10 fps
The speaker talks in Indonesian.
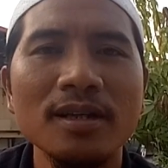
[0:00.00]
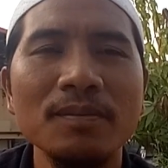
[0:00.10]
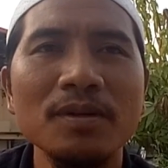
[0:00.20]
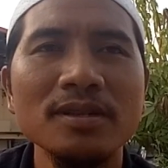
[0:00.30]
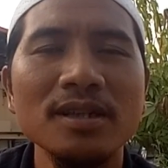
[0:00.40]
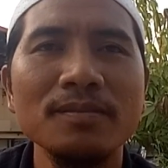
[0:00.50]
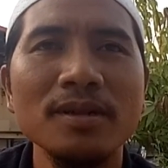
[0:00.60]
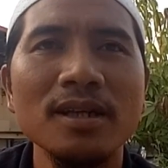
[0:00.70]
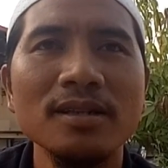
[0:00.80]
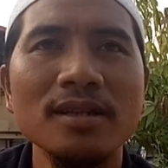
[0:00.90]
kenapa saya
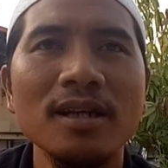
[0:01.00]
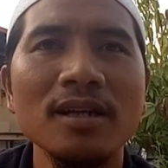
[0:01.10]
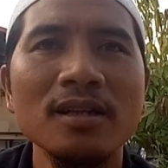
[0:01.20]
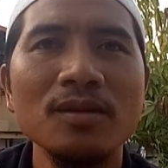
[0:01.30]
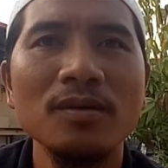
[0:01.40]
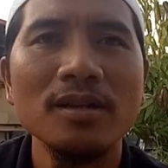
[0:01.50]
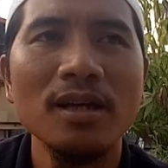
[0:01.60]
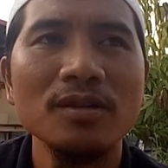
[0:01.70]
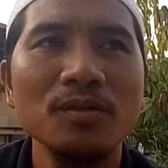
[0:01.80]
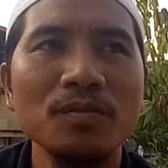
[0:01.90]
bilang tidak nentu
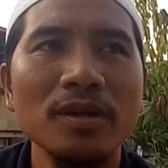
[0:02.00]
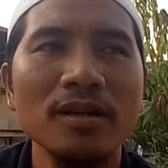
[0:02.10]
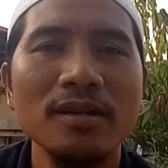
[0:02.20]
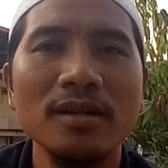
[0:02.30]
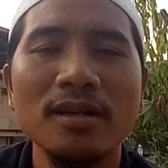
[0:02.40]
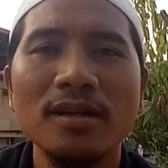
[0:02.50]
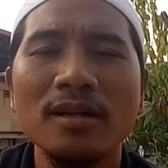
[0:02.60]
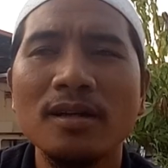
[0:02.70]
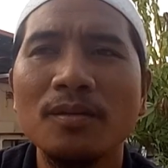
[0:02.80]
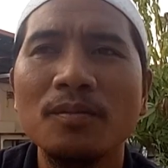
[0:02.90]
kerjaan supir
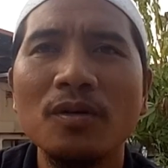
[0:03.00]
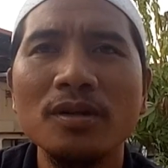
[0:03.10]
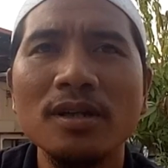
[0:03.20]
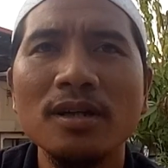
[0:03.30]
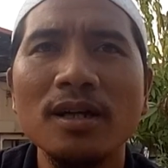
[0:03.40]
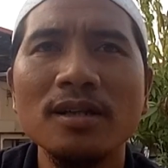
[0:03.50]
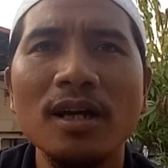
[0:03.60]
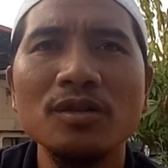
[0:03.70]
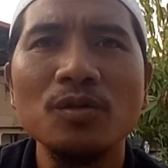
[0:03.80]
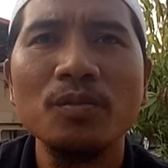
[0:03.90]
pokoknya
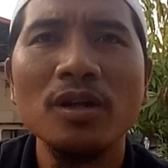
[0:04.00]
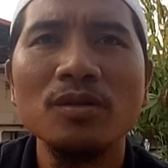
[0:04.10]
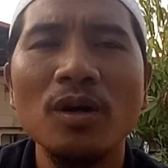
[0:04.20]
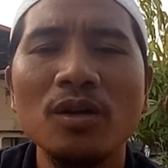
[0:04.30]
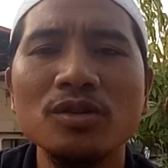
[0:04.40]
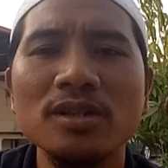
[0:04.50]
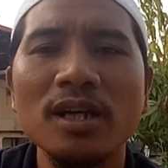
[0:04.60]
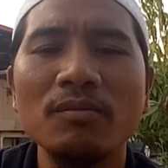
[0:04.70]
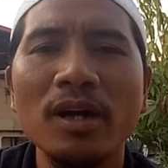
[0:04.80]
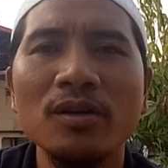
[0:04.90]
kerjaan supir itu harus
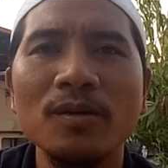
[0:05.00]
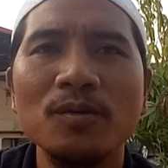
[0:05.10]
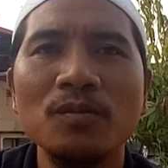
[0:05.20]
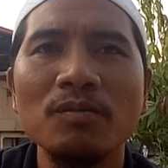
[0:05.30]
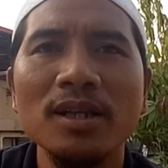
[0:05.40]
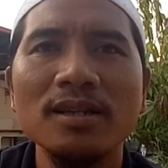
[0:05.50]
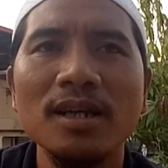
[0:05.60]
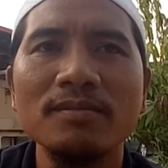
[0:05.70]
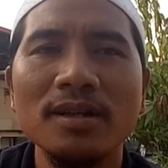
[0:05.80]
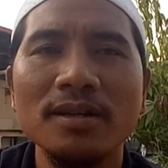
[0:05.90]
standby 24
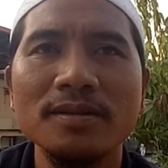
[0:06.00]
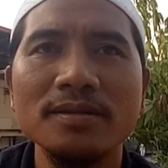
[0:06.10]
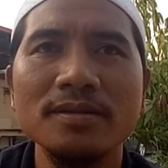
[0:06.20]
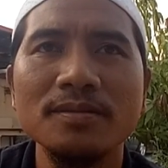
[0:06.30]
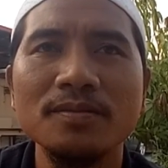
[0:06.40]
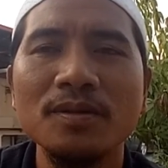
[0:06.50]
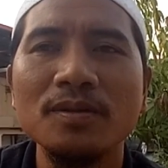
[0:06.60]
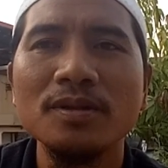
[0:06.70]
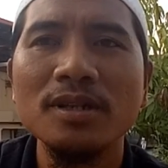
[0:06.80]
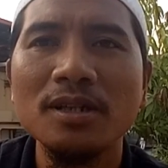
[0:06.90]
jam ya
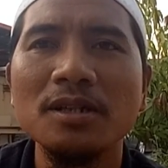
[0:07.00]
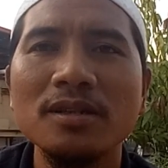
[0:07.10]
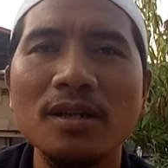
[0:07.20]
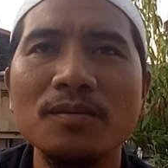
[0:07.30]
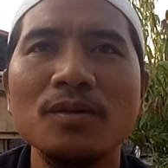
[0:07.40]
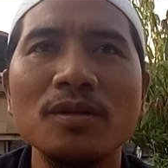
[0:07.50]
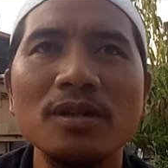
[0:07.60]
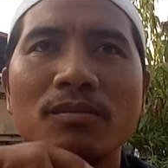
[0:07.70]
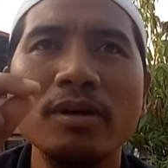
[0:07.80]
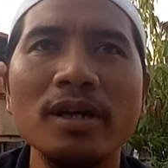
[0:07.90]
pokoknya kita mau
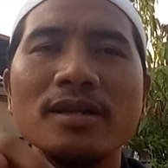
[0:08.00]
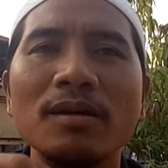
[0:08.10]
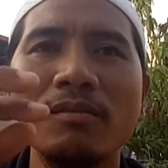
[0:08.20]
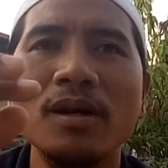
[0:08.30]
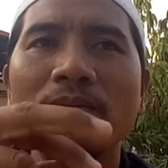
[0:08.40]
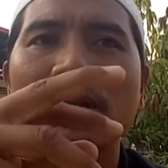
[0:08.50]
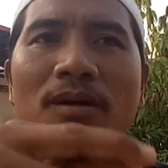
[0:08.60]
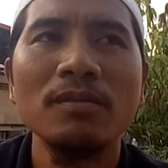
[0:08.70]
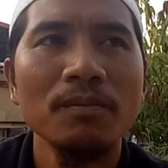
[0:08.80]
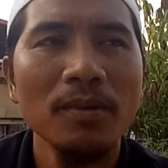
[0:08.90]
di bel jam berapa
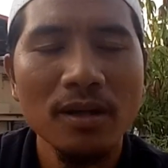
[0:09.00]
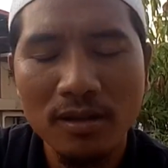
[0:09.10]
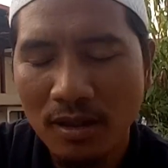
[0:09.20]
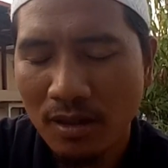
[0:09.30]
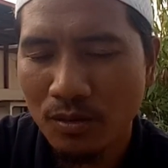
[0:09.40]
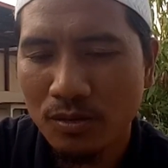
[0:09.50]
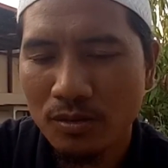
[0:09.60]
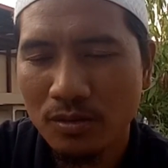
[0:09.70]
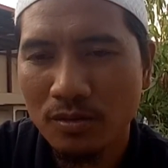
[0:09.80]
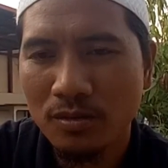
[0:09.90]
jam berapa kita harus